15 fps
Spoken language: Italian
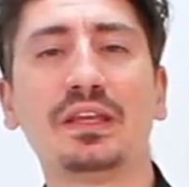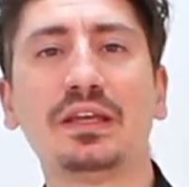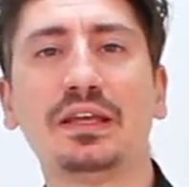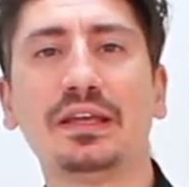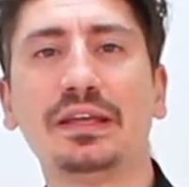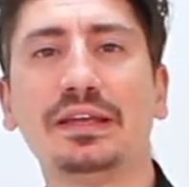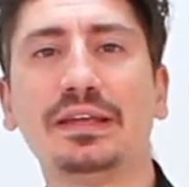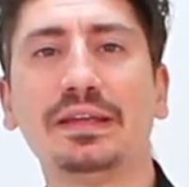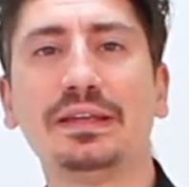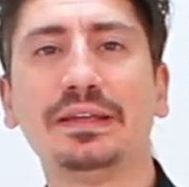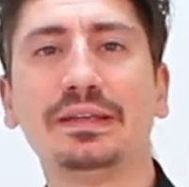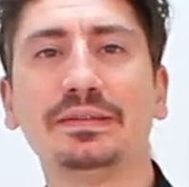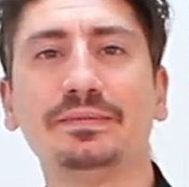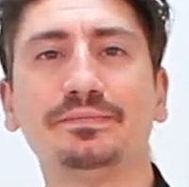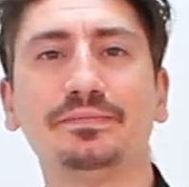
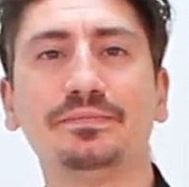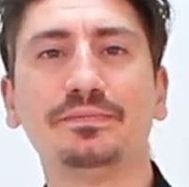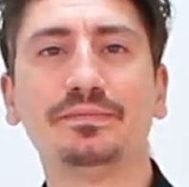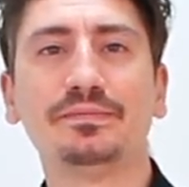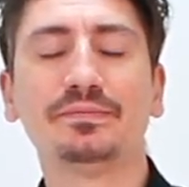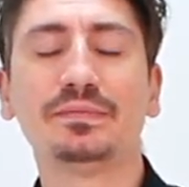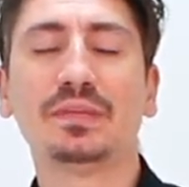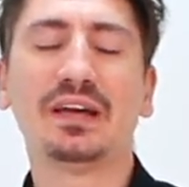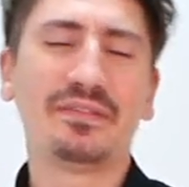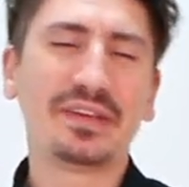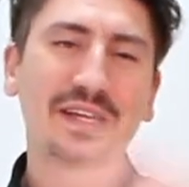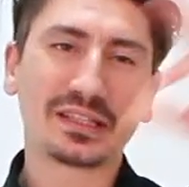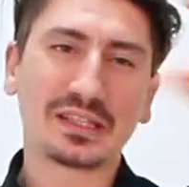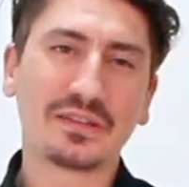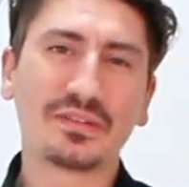ehm,
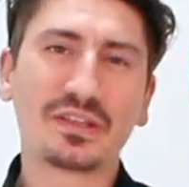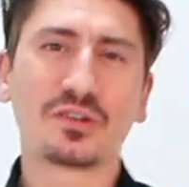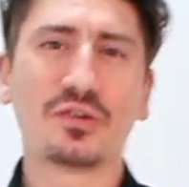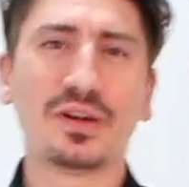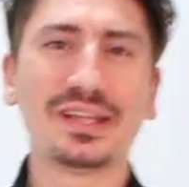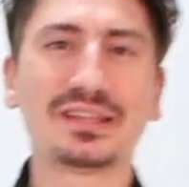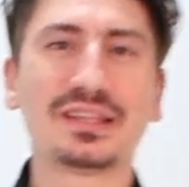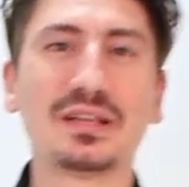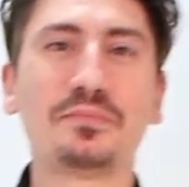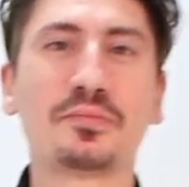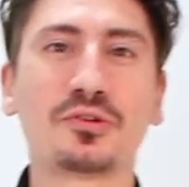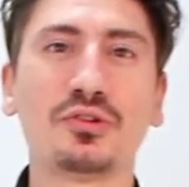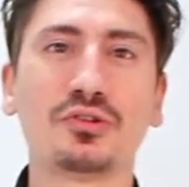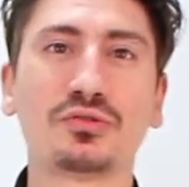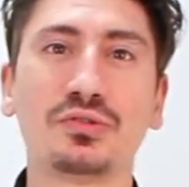avere tra virgolette il
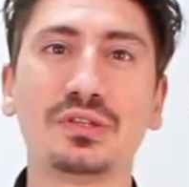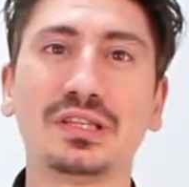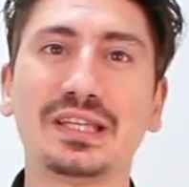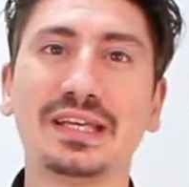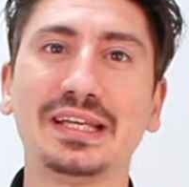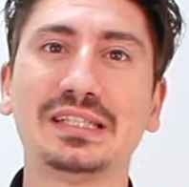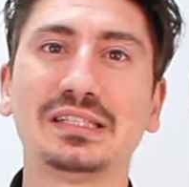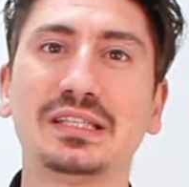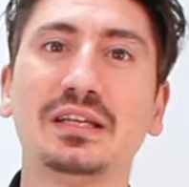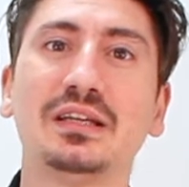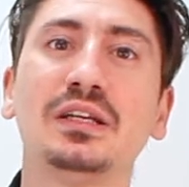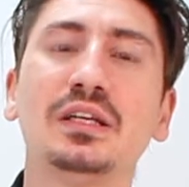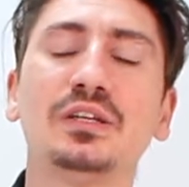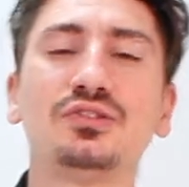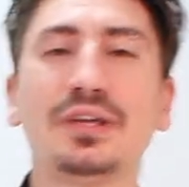prodotto in
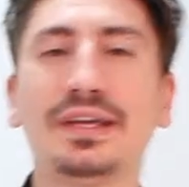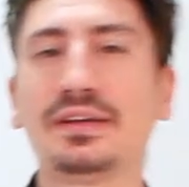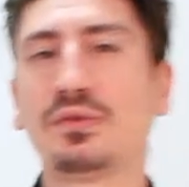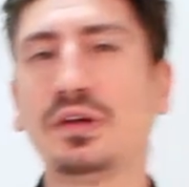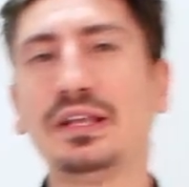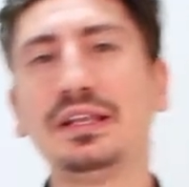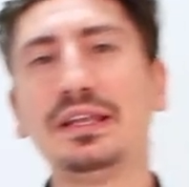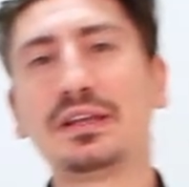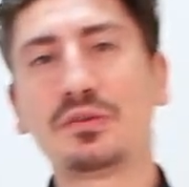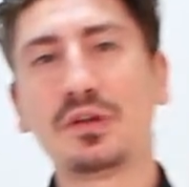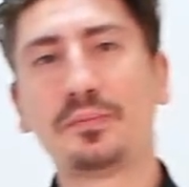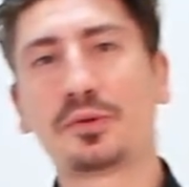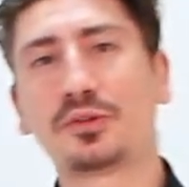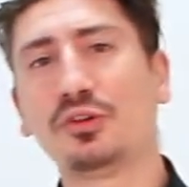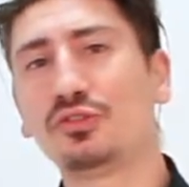testa, cioè quel,
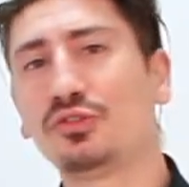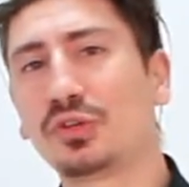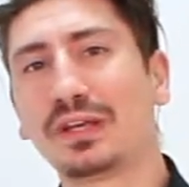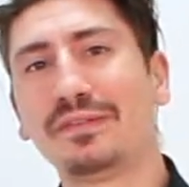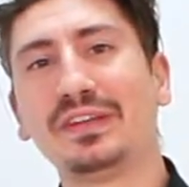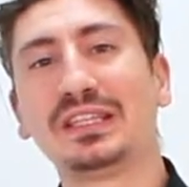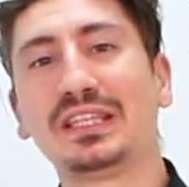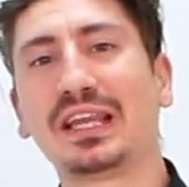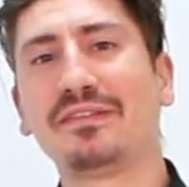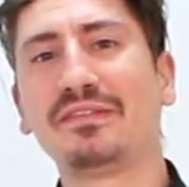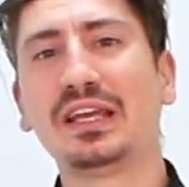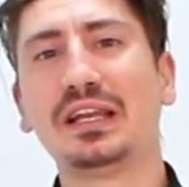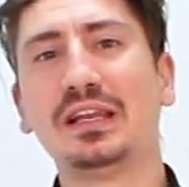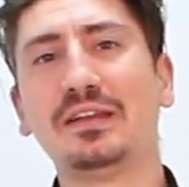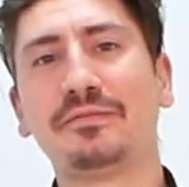quel prodotto che vi tira
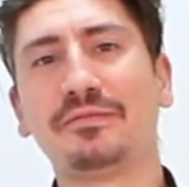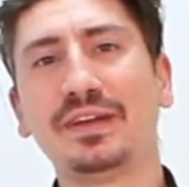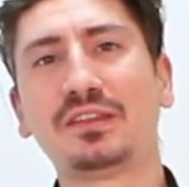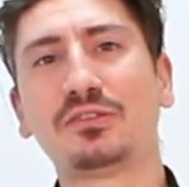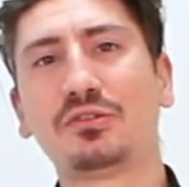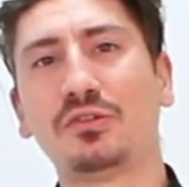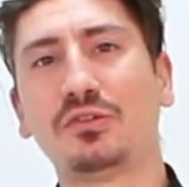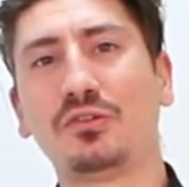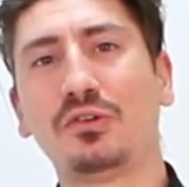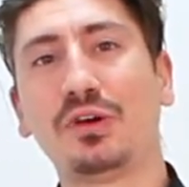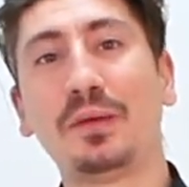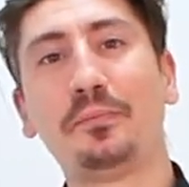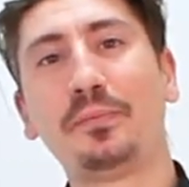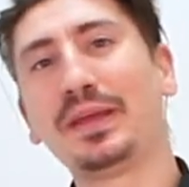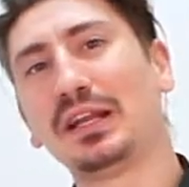via l'effetto
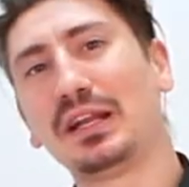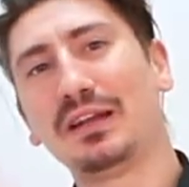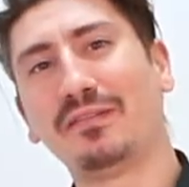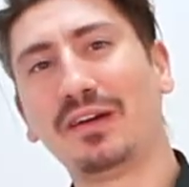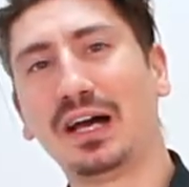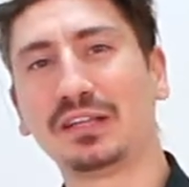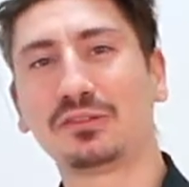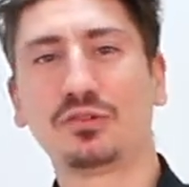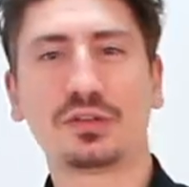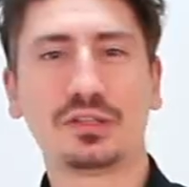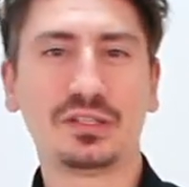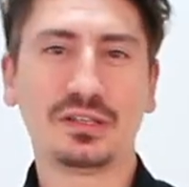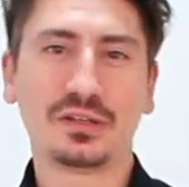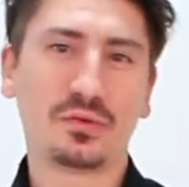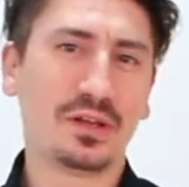appena lavato,
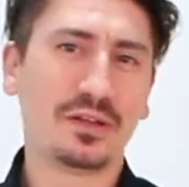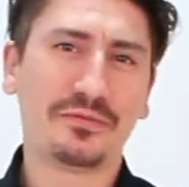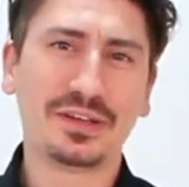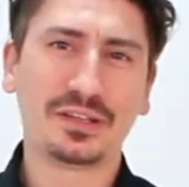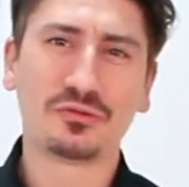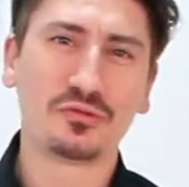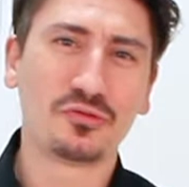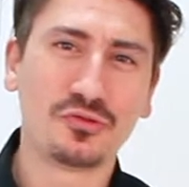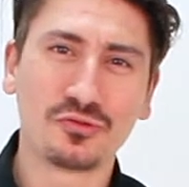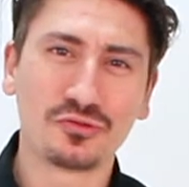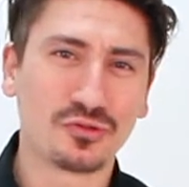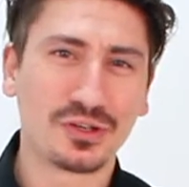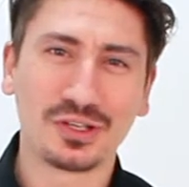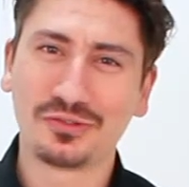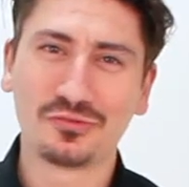quell'effetto
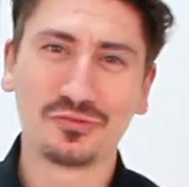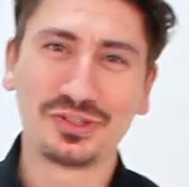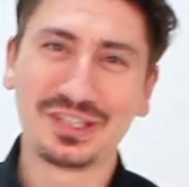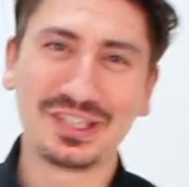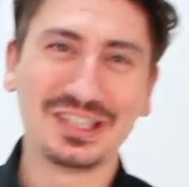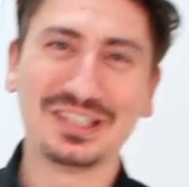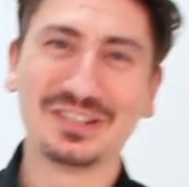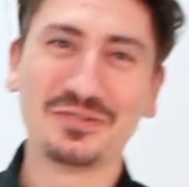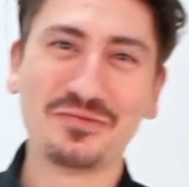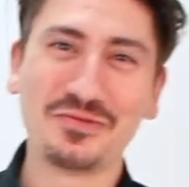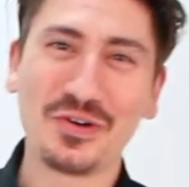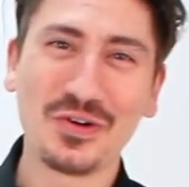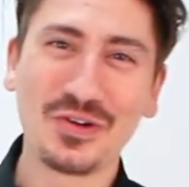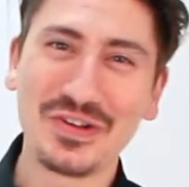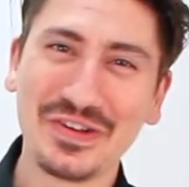odioso che tutti non
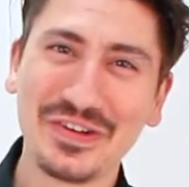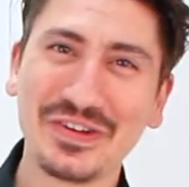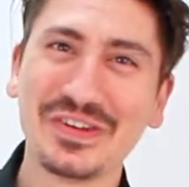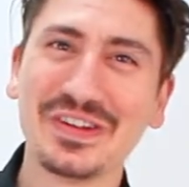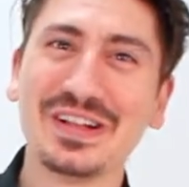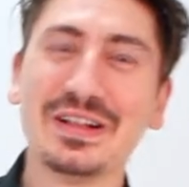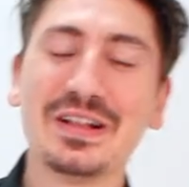vogliono,